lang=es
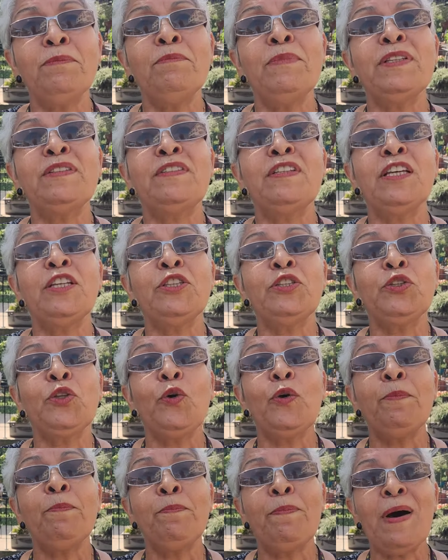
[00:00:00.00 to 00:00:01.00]
me
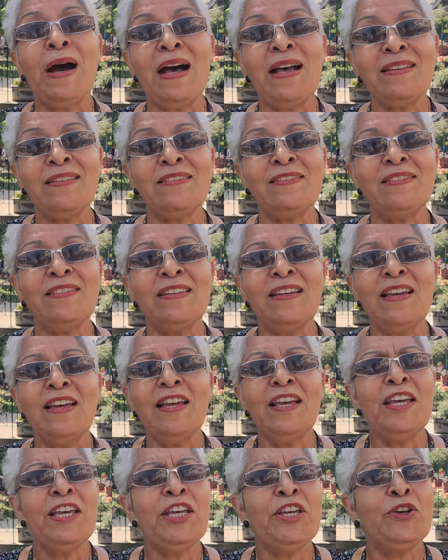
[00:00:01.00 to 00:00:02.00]
siento en paz
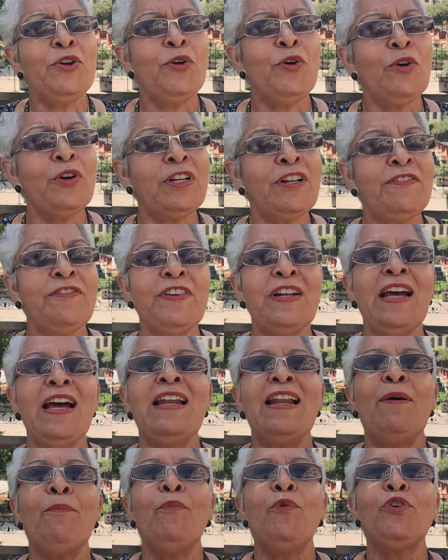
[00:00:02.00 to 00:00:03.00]
y refleja
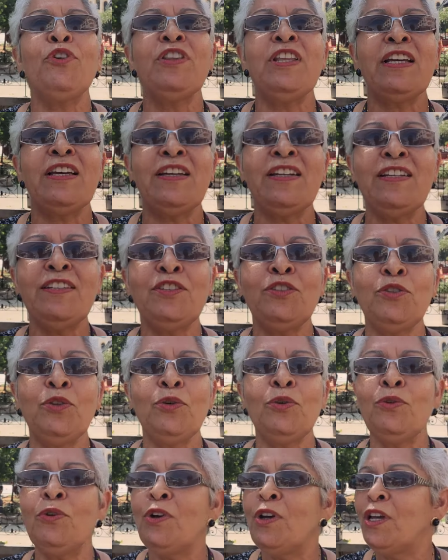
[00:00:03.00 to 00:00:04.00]
el amor de
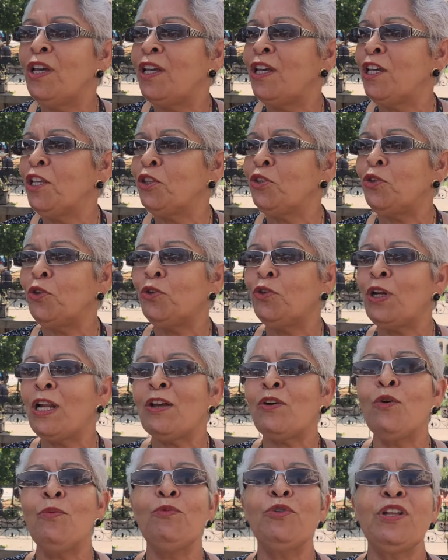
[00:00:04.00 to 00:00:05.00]
Cristo en toda
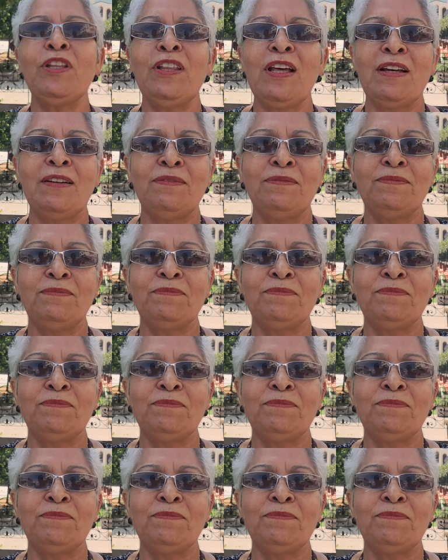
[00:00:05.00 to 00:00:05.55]
la comunidad.